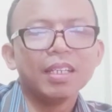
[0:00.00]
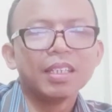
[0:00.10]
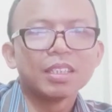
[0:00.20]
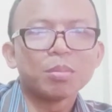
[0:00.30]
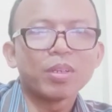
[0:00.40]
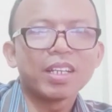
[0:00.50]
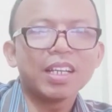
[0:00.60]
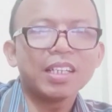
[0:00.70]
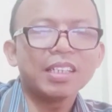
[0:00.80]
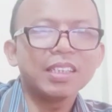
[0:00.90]

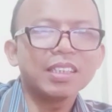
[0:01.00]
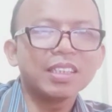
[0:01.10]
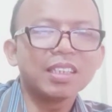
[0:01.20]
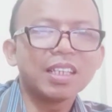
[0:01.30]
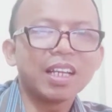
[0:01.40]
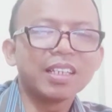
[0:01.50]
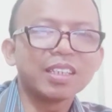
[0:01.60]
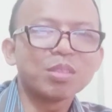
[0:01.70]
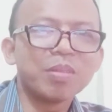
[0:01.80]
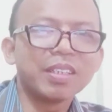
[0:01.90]
Semoga
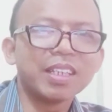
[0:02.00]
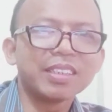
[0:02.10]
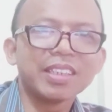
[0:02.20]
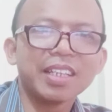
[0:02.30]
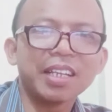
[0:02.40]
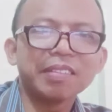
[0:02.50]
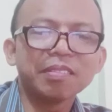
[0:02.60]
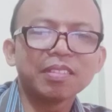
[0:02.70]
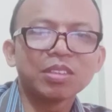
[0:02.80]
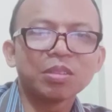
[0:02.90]
Anda semuanya
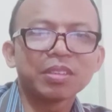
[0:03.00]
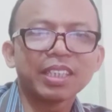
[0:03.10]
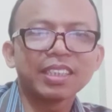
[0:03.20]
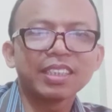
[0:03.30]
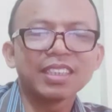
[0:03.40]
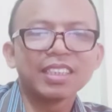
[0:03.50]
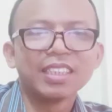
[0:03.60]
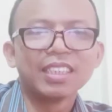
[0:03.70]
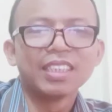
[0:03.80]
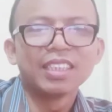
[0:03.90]
sehat, sukses,
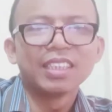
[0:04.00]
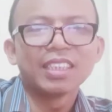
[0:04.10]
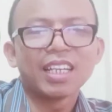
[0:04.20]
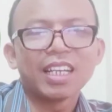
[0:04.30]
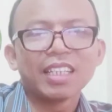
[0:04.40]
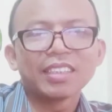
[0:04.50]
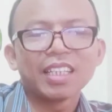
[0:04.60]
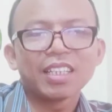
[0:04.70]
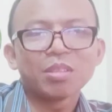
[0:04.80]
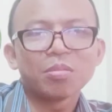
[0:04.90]
dan
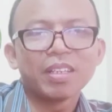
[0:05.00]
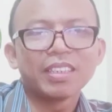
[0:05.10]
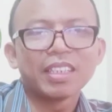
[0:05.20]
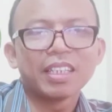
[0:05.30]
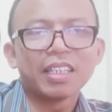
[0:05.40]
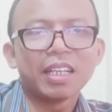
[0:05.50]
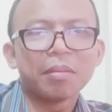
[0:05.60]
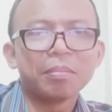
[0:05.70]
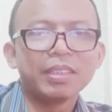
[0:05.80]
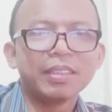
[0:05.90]
lancar semuanya
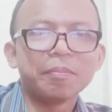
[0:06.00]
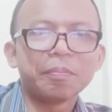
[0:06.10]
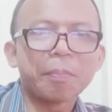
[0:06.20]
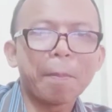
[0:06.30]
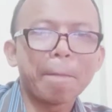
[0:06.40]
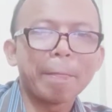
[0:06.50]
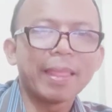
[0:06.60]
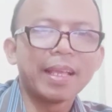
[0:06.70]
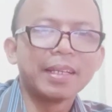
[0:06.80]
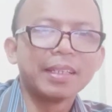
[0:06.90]
Amin
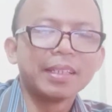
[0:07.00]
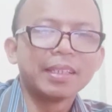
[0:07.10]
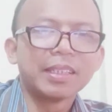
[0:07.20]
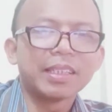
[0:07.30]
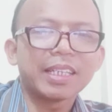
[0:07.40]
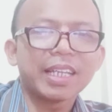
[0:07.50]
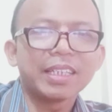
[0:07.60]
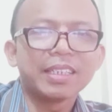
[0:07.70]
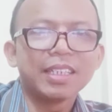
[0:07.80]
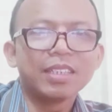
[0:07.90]

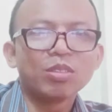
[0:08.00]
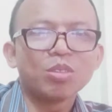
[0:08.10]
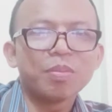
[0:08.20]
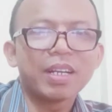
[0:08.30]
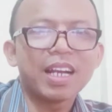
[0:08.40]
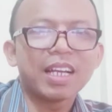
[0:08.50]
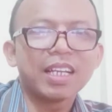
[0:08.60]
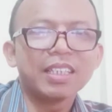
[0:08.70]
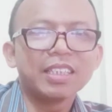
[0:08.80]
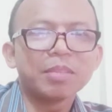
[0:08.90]
Terkait dengan youtuber
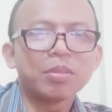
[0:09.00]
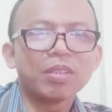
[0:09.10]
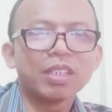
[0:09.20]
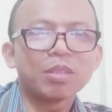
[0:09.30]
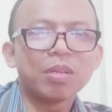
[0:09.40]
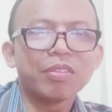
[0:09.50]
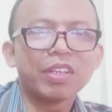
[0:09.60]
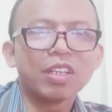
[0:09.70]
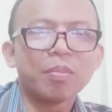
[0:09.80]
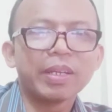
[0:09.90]
nakal ini sebetulnya sebuah
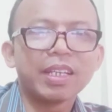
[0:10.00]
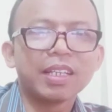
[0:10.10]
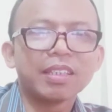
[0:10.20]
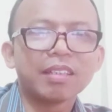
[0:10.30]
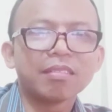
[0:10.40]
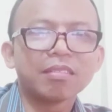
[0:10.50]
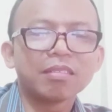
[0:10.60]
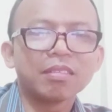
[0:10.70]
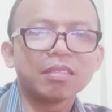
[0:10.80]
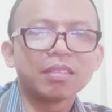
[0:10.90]
fenomena yang
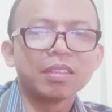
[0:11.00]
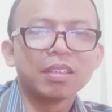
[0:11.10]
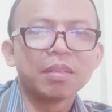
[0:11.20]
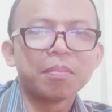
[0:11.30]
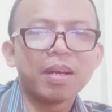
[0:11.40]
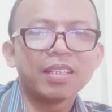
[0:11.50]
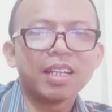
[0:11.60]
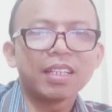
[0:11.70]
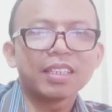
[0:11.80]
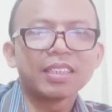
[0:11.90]

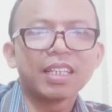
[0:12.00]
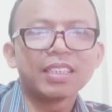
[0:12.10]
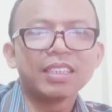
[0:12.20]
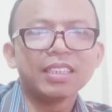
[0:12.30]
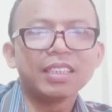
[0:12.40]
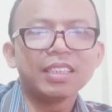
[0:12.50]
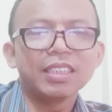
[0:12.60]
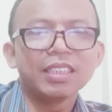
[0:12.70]
banyak terjadi